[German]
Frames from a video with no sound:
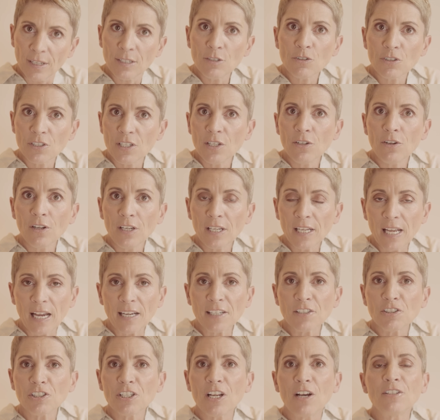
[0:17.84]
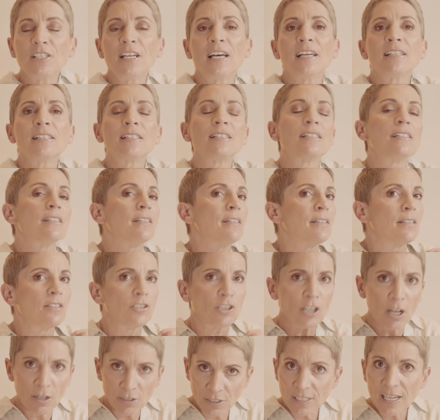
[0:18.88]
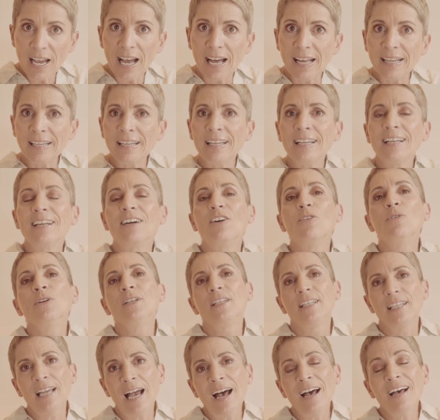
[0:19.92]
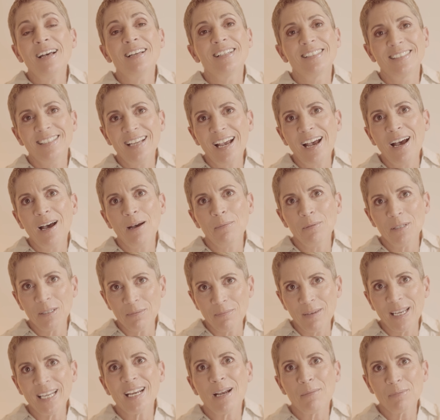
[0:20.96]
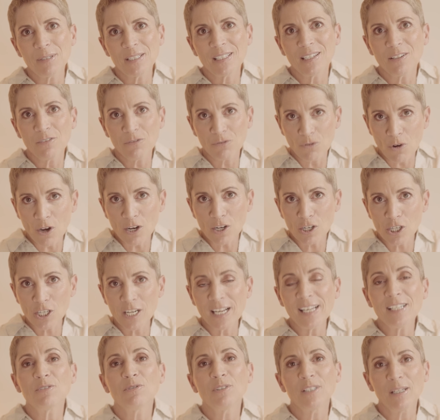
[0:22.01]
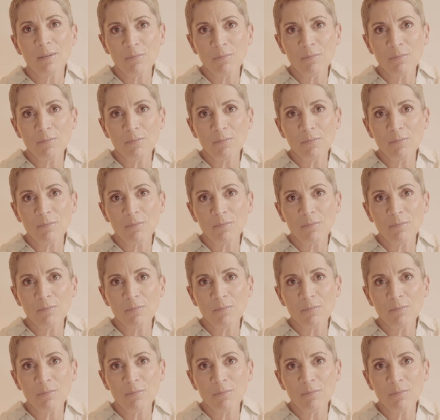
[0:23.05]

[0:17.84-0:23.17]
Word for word: Wenn du es dir noch nicht angeschaut hast, Schau es dir an. Und ja, da habe ich Make-ups drin vorgestellt und